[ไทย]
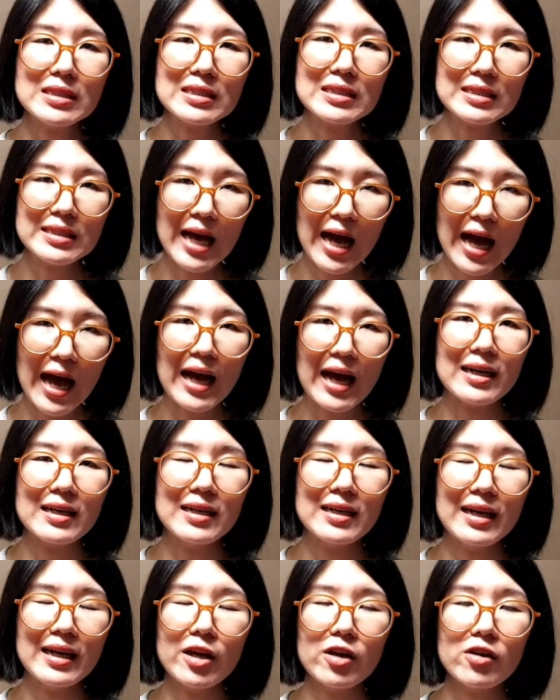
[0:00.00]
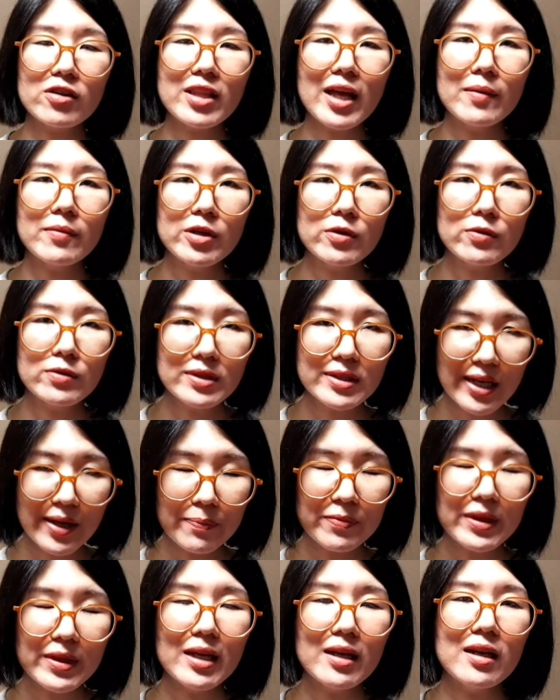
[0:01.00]
สึกอยากอะไรก็ตามที่คุณเส
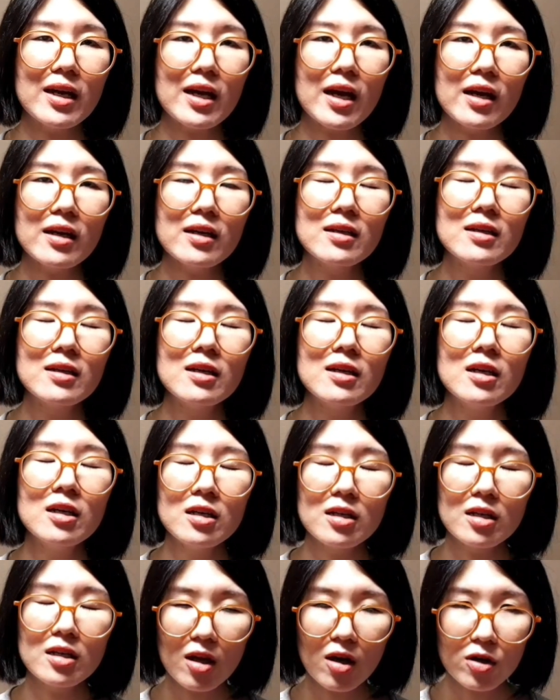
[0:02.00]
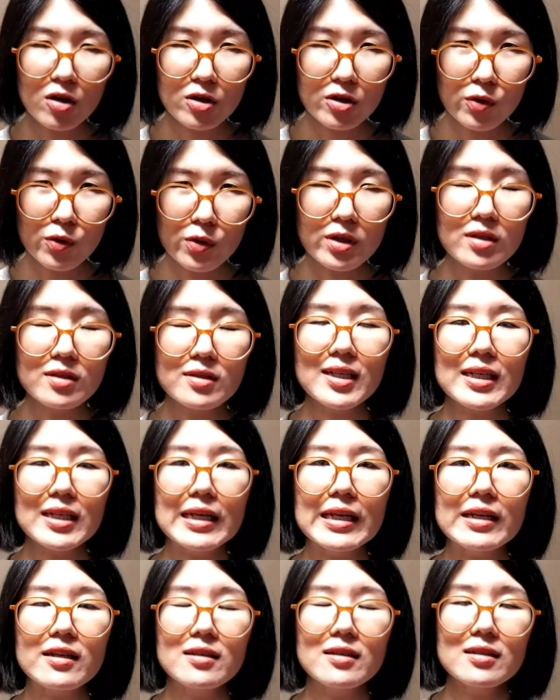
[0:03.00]
พติดนะคะลองหยุดสัก
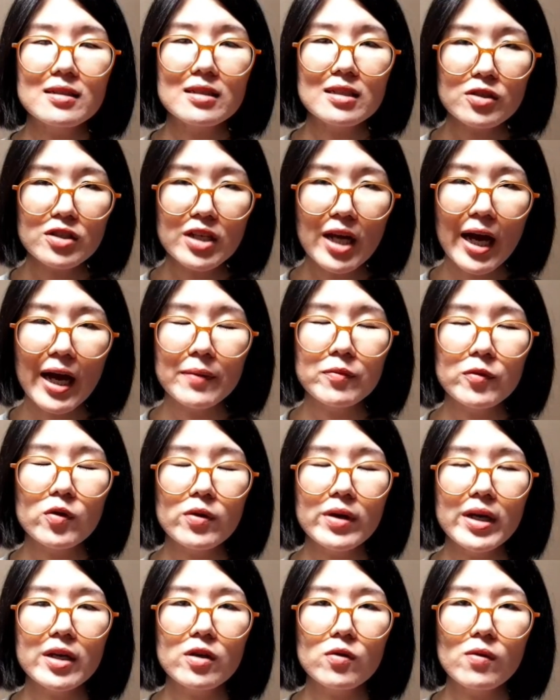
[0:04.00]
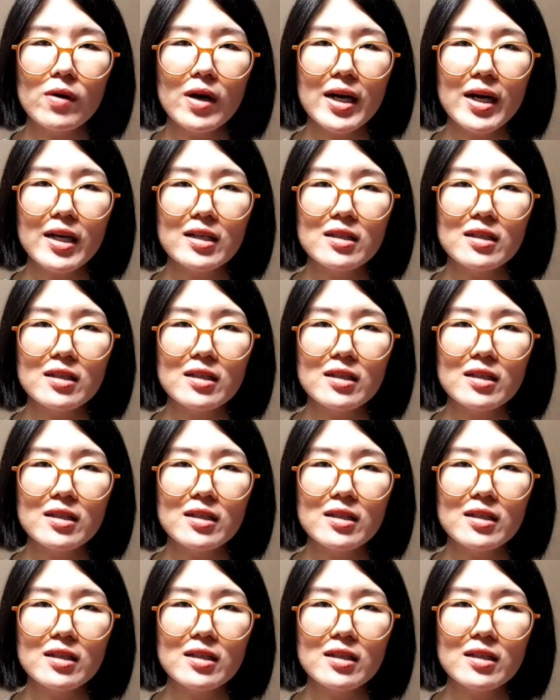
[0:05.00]
นิดแล้วถามตัวเองดูว่า